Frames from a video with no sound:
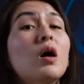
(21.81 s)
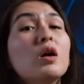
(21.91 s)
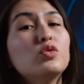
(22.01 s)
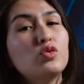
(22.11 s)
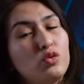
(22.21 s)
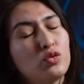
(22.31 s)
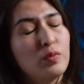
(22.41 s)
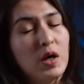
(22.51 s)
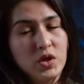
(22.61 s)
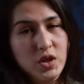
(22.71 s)
daha düşük
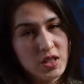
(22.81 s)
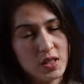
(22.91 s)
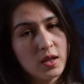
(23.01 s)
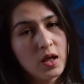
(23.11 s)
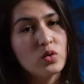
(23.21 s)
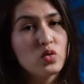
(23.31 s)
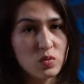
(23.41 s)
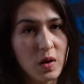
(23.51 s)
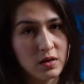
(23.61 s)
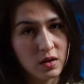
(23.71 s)
maaş kazanan
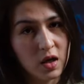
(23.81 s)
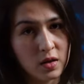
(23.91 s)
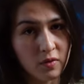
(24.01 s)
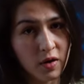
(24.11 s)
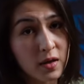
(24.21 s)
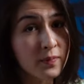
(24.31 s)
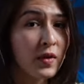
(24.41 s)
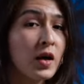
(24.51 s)
uzmanlar da var.